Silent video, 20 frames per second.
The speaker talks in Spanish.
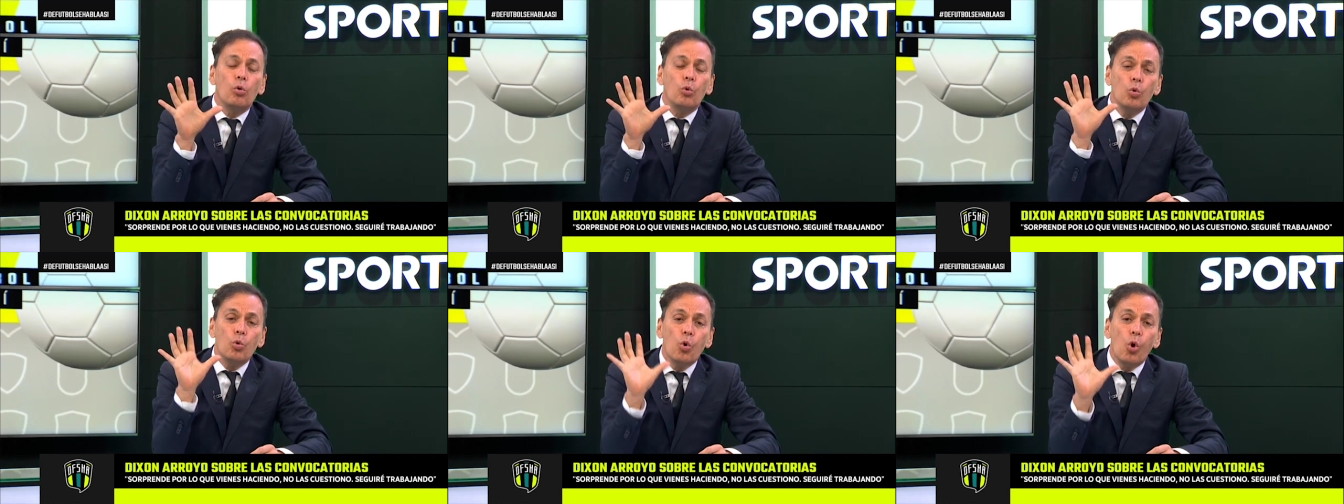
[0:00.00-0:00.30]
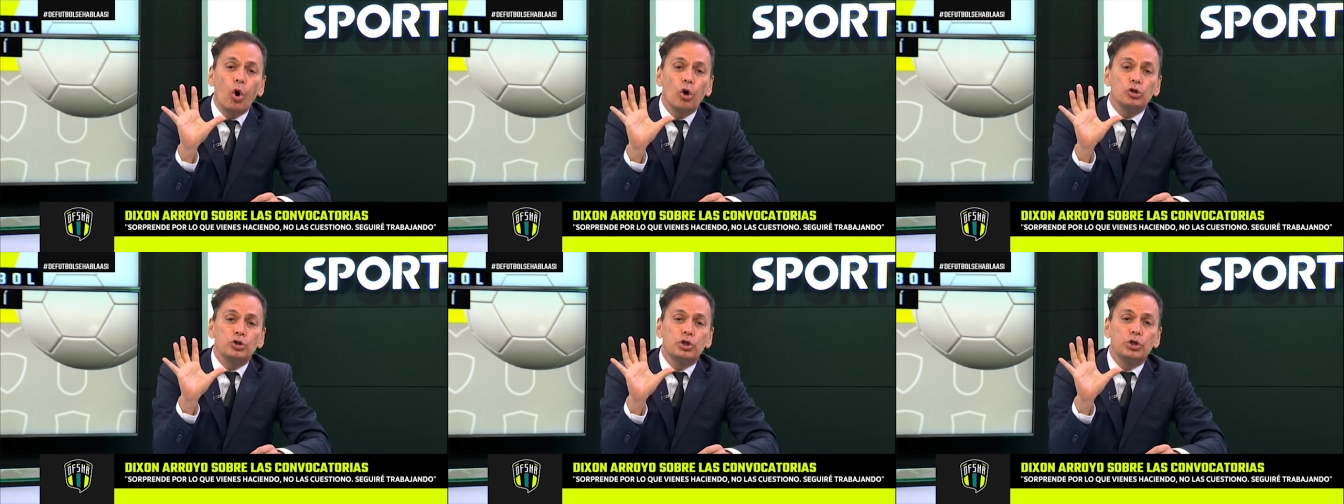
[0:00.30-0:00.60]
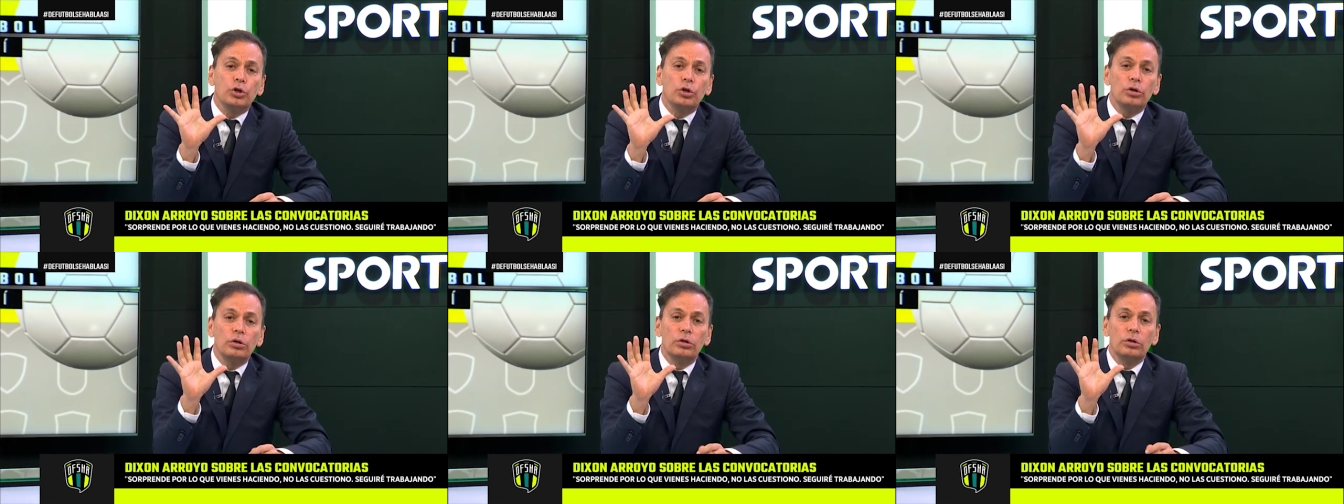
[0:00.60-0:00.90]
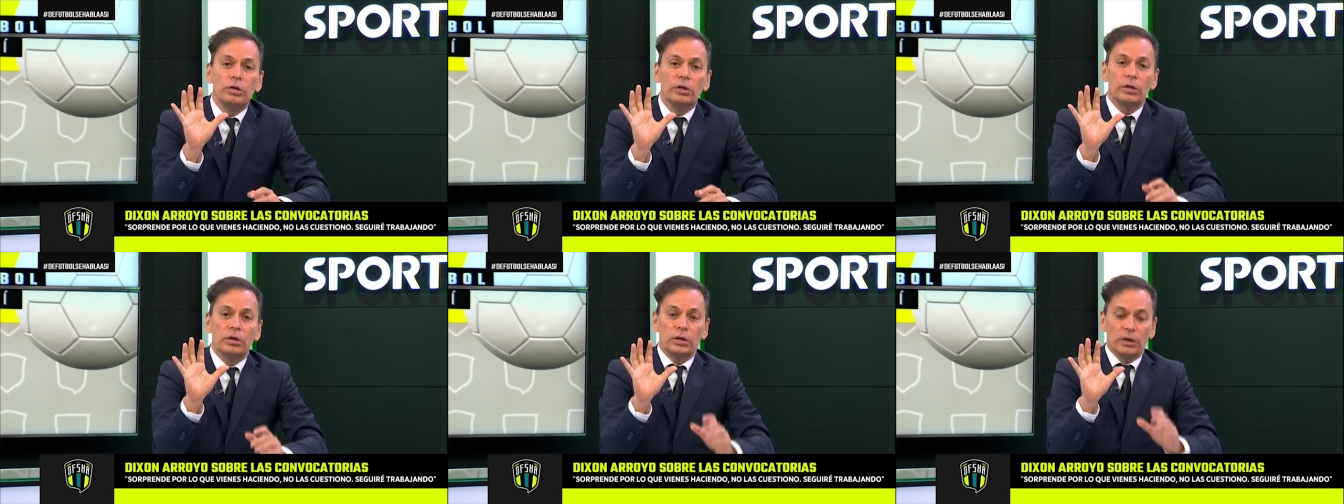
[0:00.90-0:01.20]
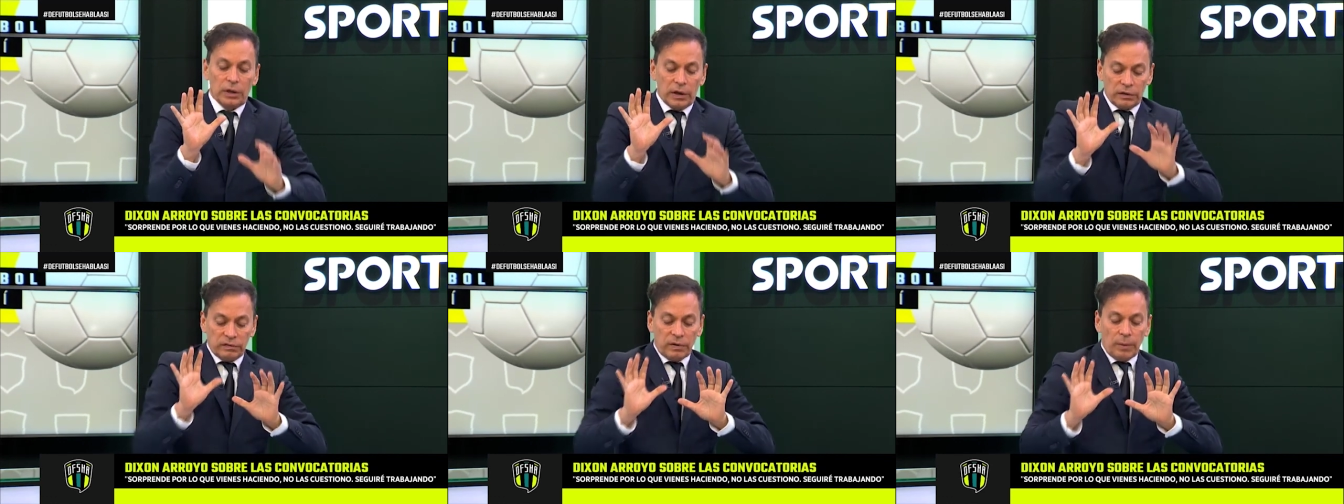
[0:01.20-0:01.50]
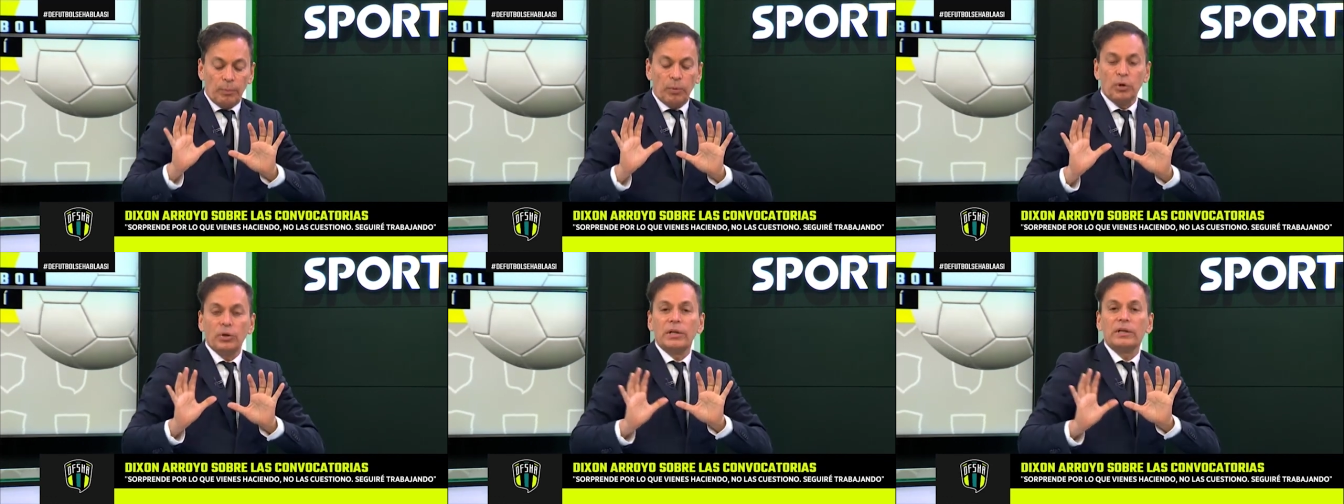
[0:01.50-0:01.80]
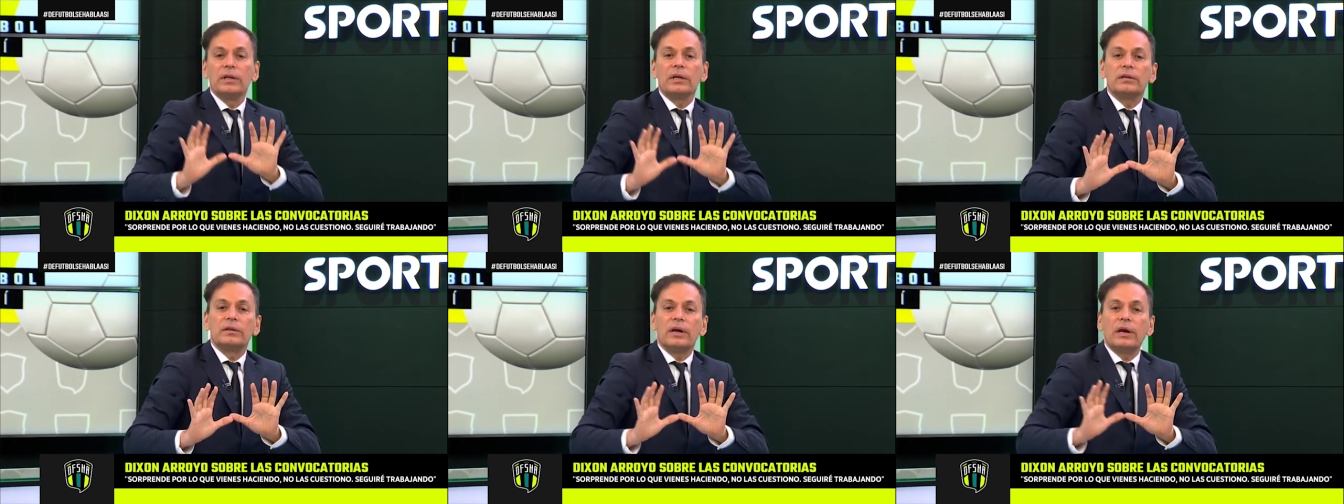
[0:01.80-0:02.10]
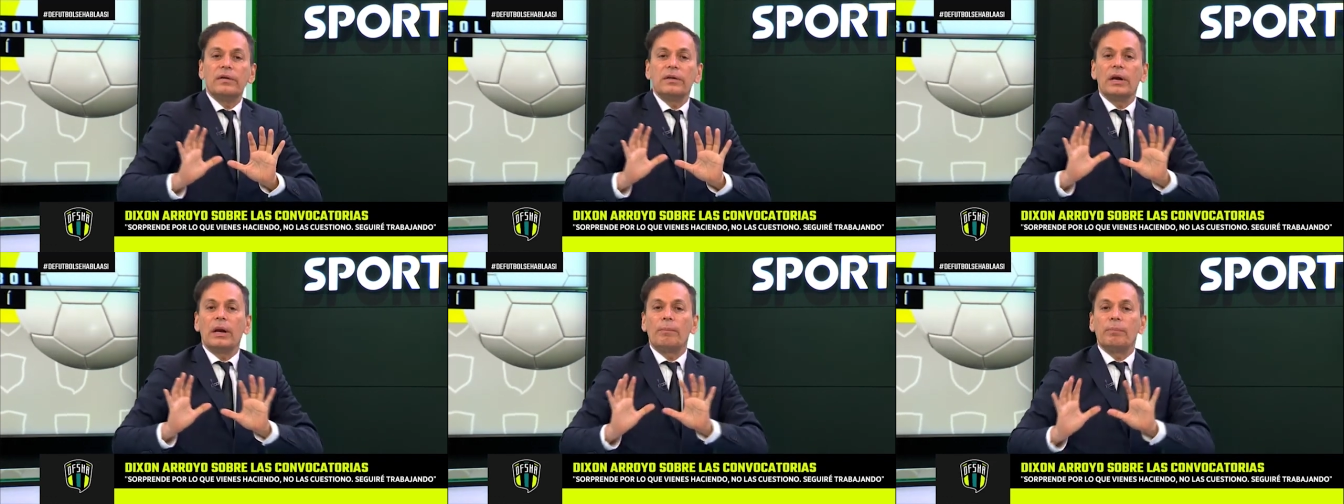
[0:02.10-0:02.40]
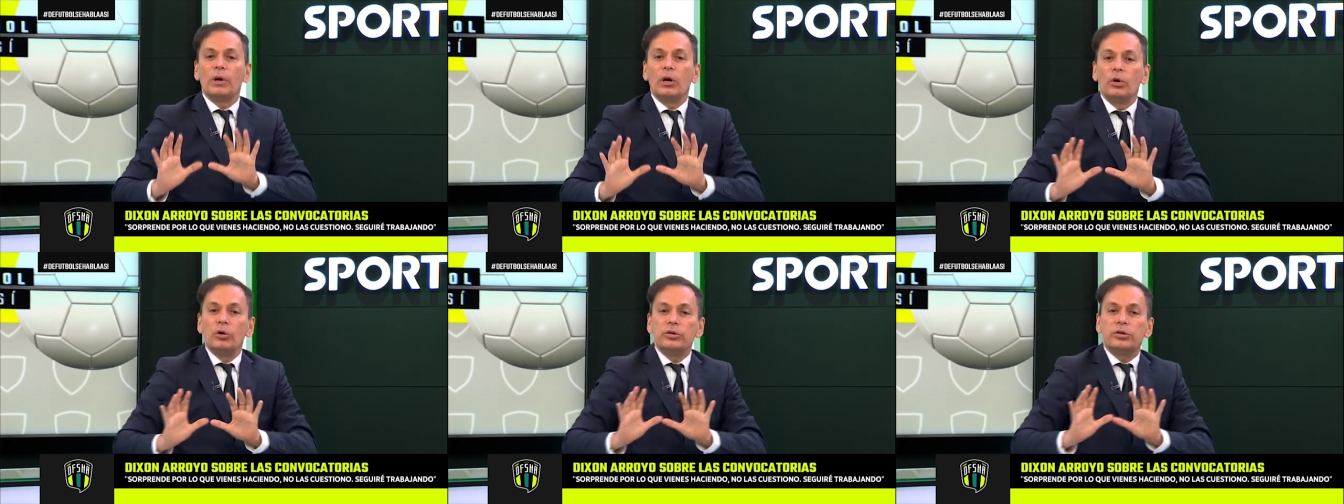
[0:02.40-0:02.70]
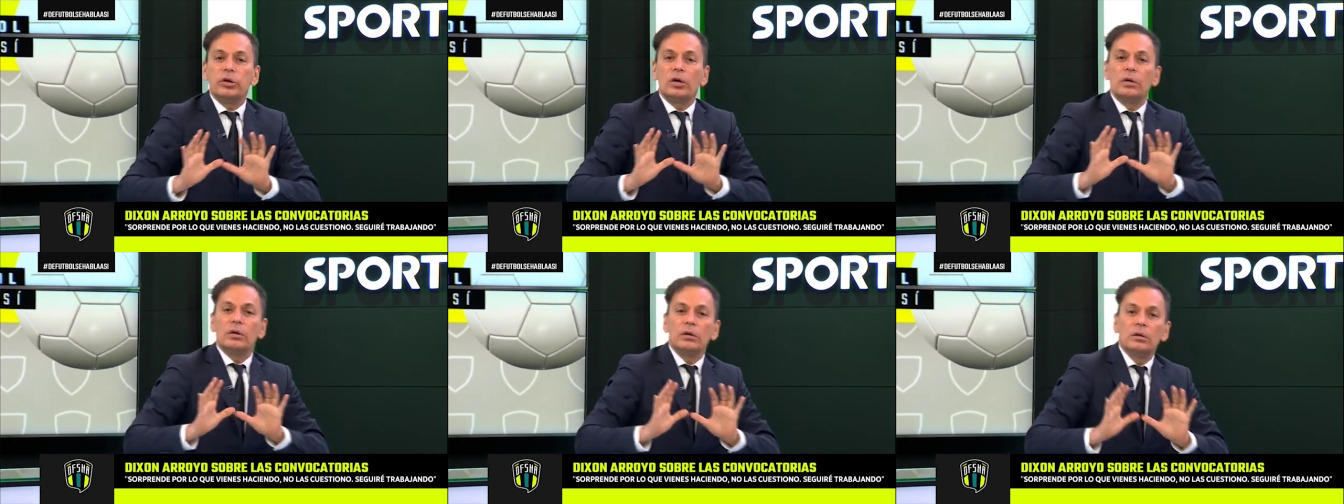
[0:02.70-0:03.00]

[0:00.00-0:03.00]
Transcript: u 8 que se ponen detrás de la pelota.